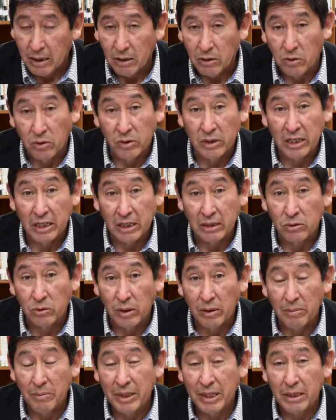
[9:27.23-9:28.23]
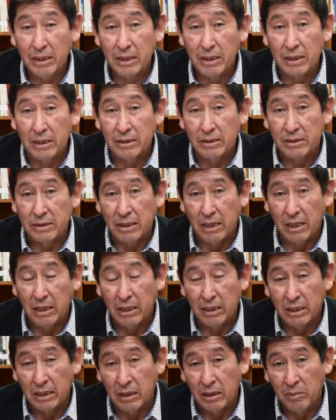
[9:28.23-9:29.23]
donde actualmente está
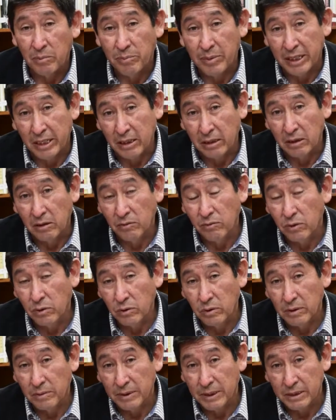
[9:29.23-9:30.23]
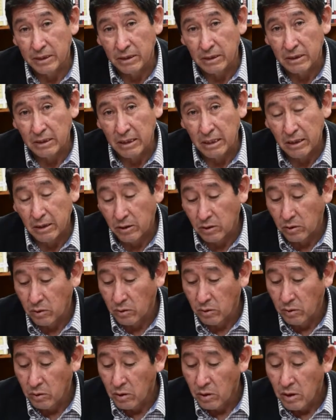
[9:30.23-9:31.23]
el Paraninfo
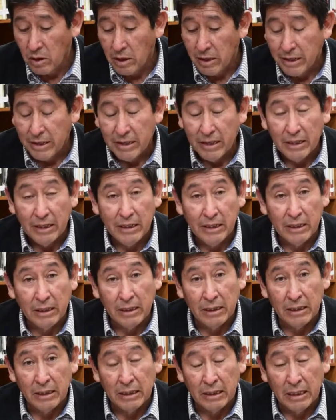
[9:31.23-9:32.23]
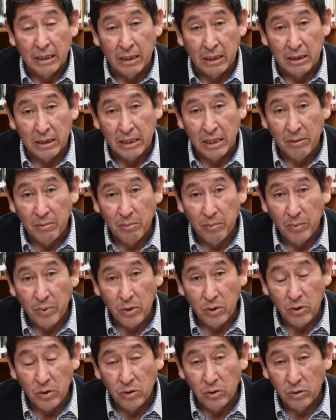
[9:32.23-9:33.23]
Universitario, y el
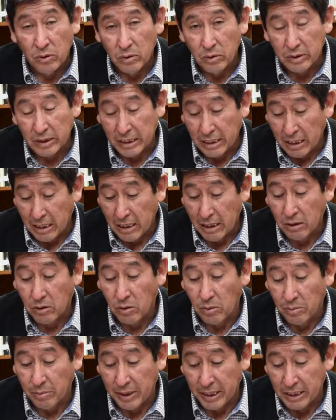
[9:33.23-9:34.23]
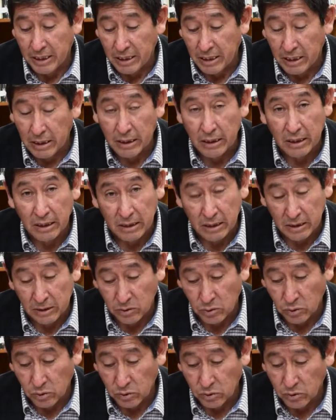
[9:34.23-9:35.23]
templo de la compañía de
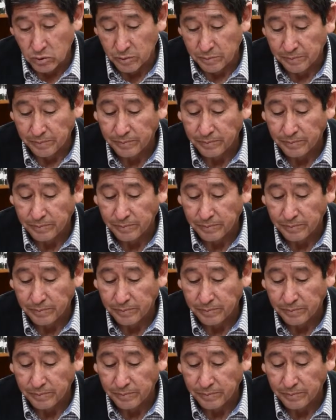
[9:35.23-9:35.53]
Jesús.